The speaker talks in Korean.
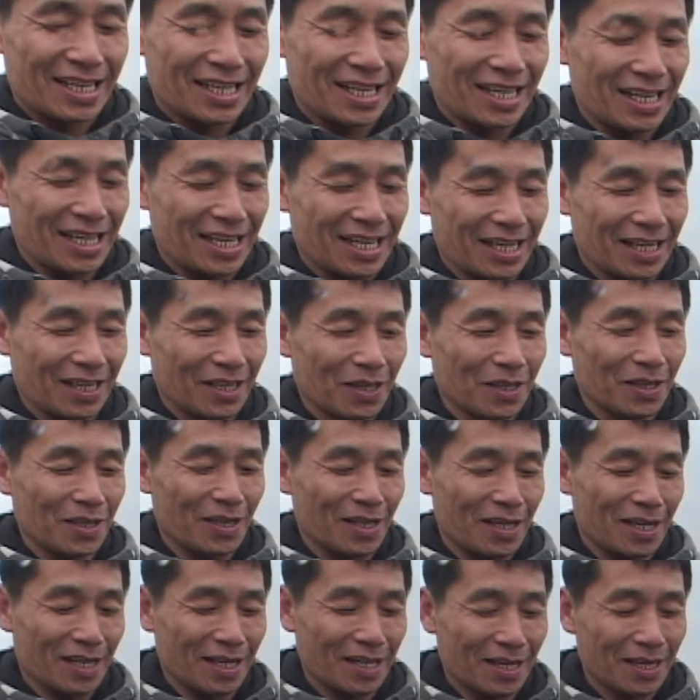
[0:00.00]
야, 그,
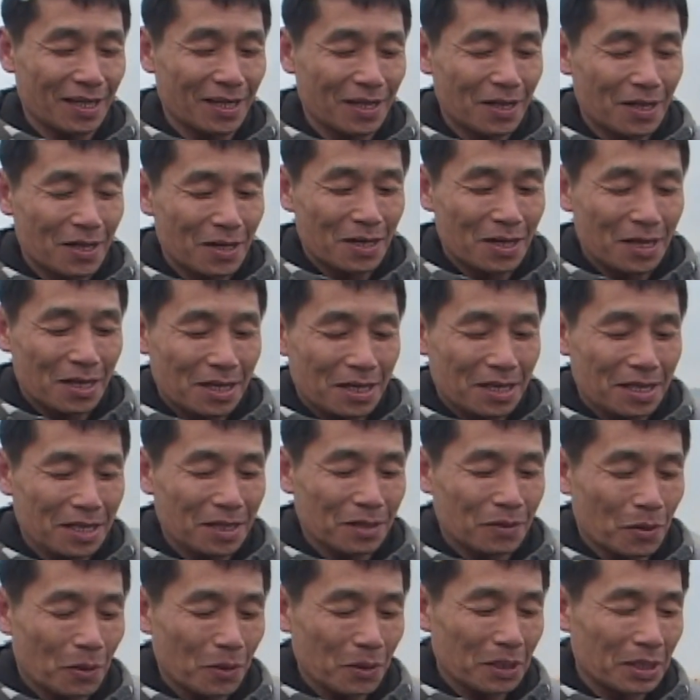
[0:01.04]
이
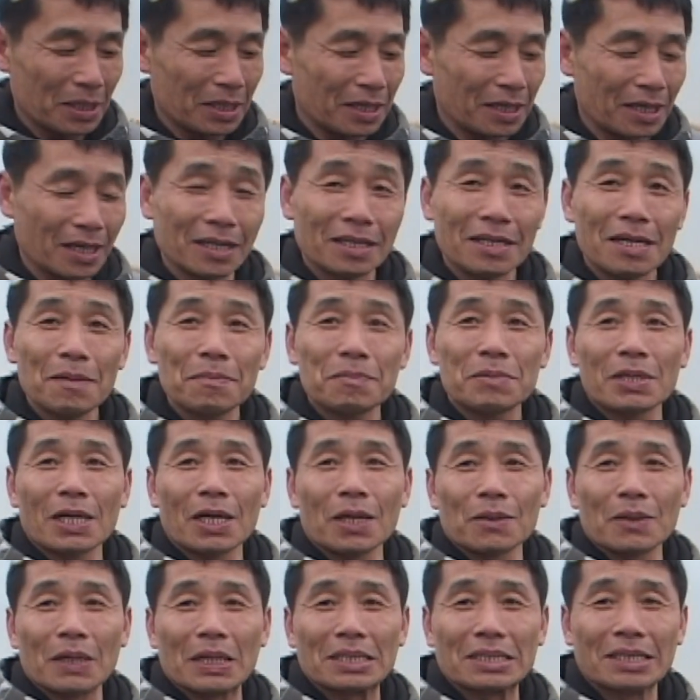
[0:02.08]
고기는
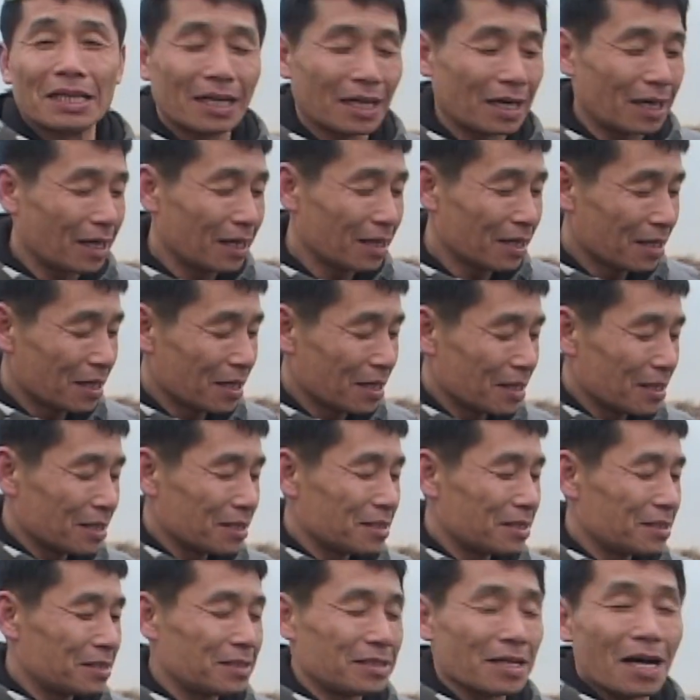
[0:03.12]
입질하고 나서
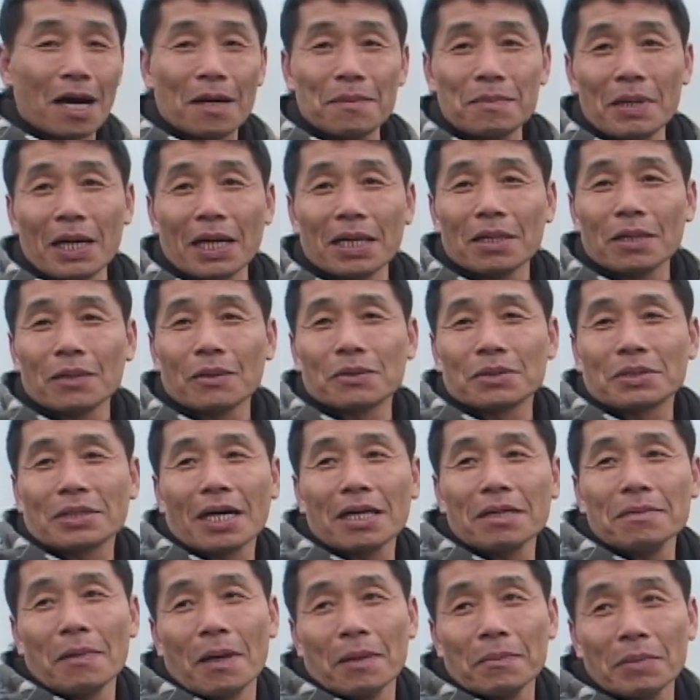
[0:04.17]
지압이 안 되고
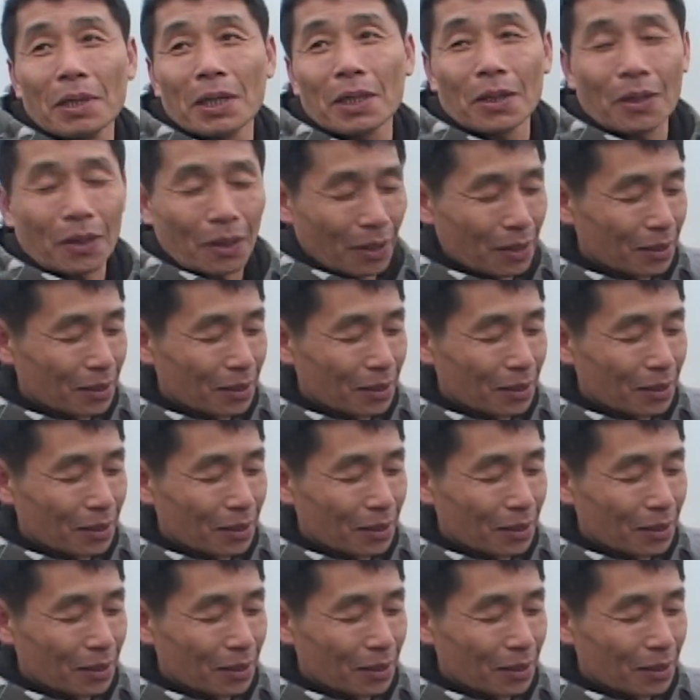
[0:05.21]
자기 마음대로